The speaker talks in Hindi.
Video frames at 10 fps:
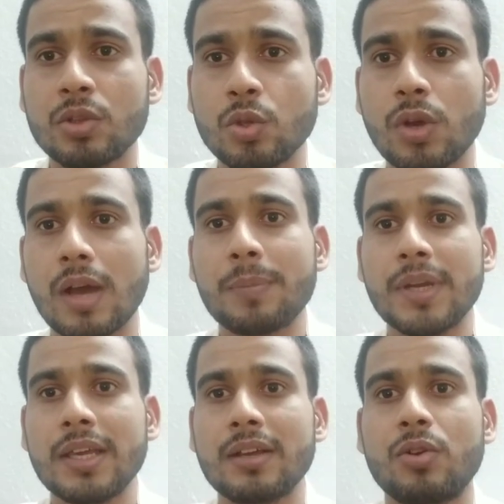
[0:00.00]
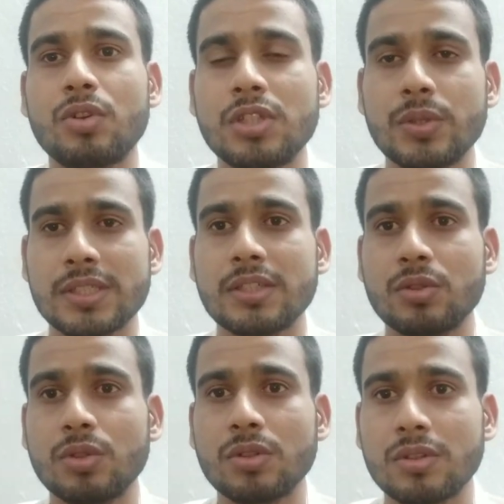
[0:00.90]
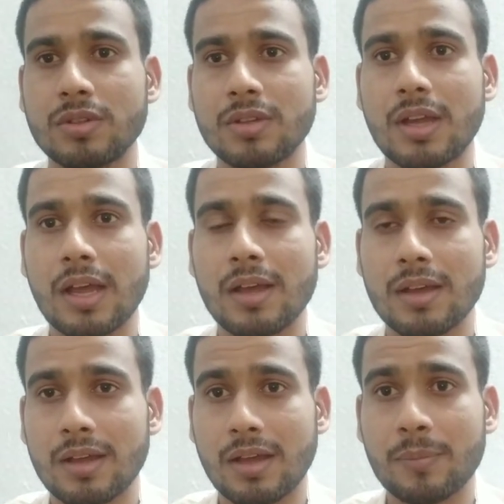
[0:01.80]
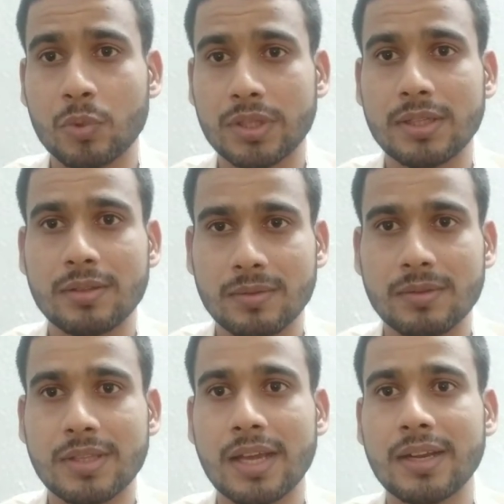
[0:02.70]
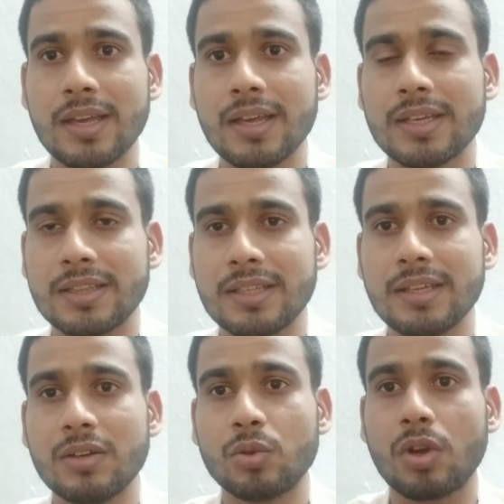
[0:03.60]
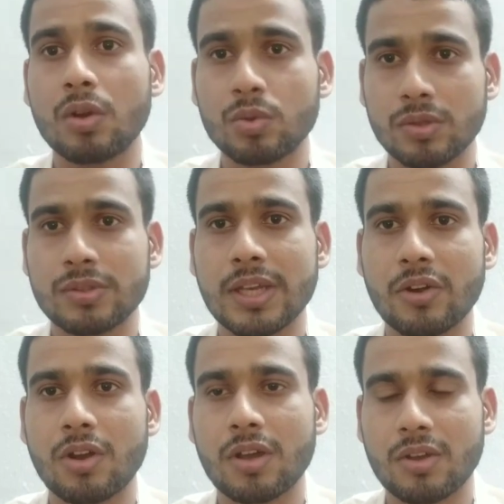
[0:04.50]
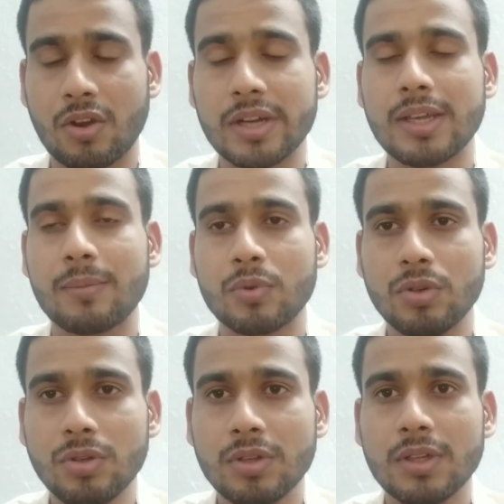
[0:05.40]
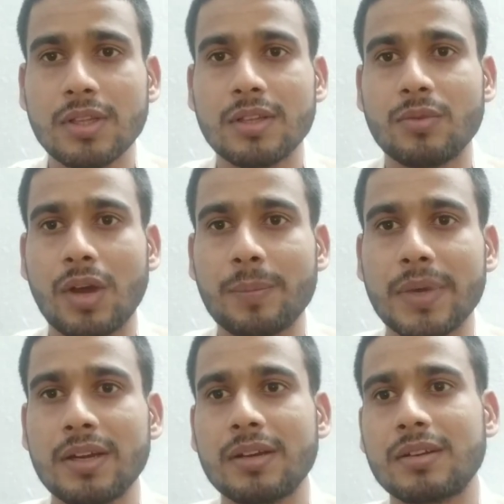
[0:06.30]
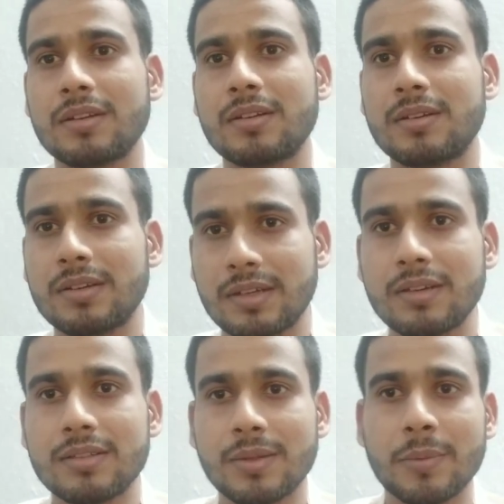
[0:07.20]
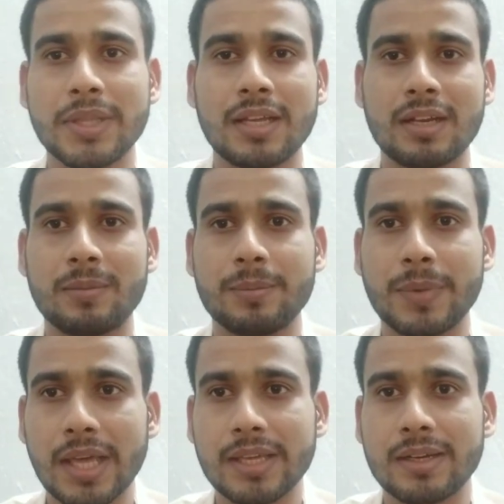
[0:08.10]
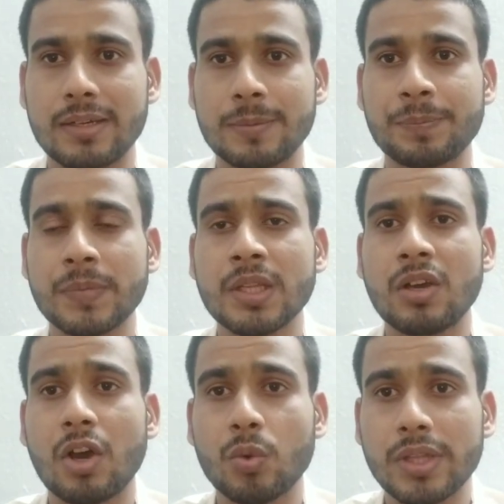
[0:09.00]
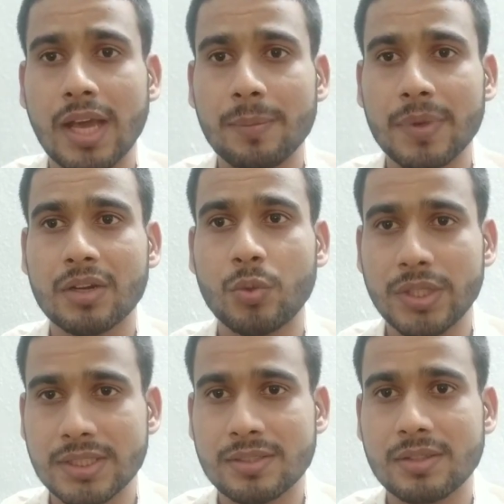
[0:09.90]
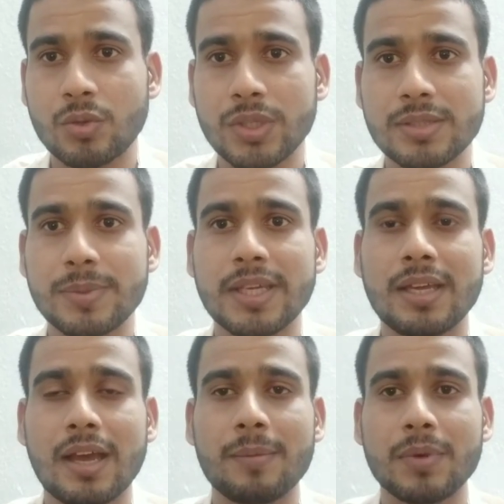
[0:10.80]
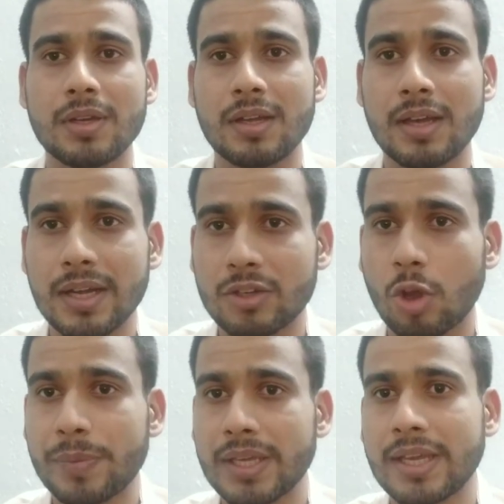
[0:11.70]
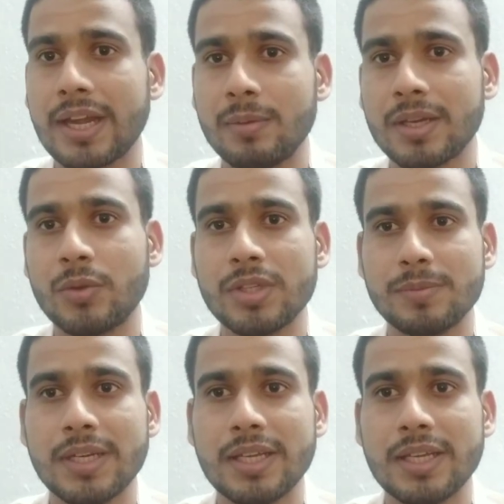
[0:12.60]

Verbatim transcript: तो अपने कोर्स ड्यूरेशन को आपको जानना है कितने हैं और उसके अकॉर्डिंग आपको वहाँ पर समय बिताना है पढ़ाई करना है और यहाँ पर क्विज क्विज भी है आप हर एक टॉपिक के एंड में क्विज